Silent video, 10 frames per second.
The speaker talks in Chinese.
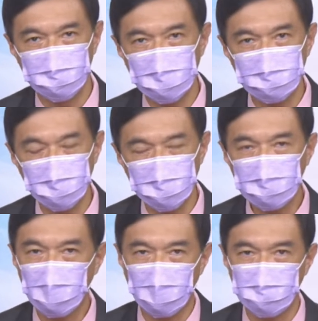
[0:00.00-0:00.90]
那边
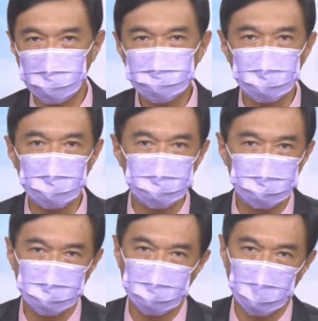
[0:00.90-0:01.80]
喊一千
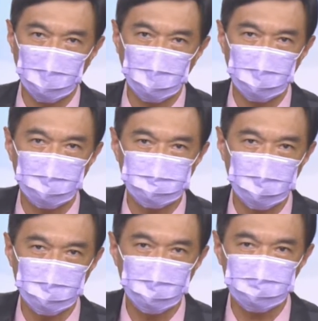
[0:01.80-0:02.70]
五啊，那
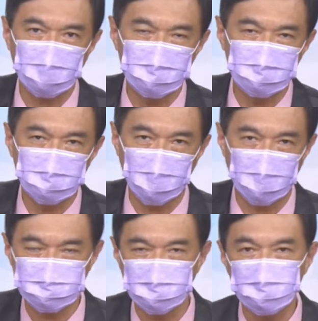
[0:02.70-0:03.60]
边又传出
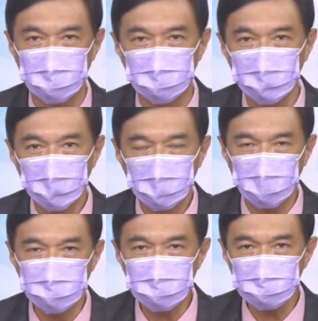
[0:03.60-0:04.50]
两千点，
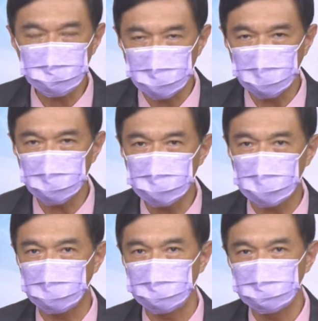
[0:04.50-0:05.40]
反正只要一
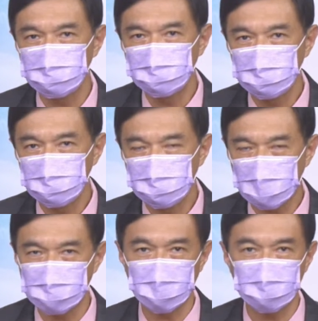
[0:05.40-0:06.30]
涨，
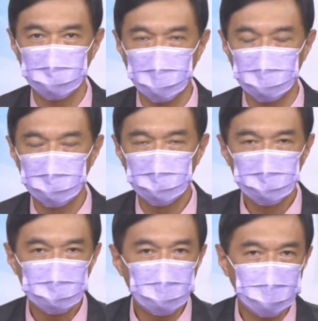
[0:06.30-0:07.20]
大家怎么样？
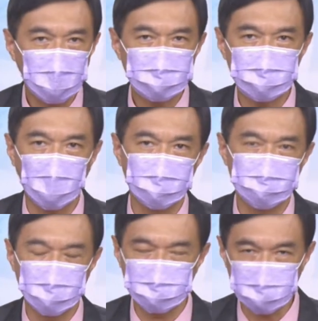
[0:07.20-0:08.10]
又开始喊
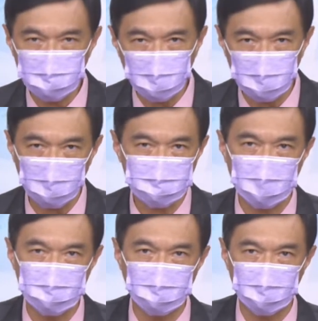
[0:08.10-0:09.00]
价，这一波要
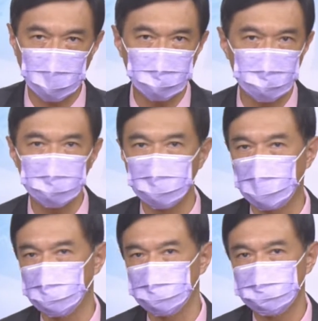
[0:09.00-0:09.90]
谈到哪里又哪
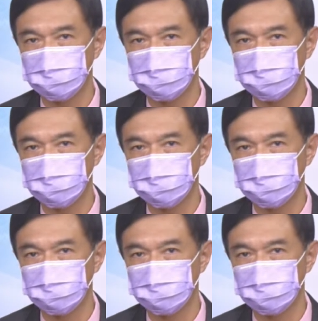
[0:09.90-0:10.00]
里。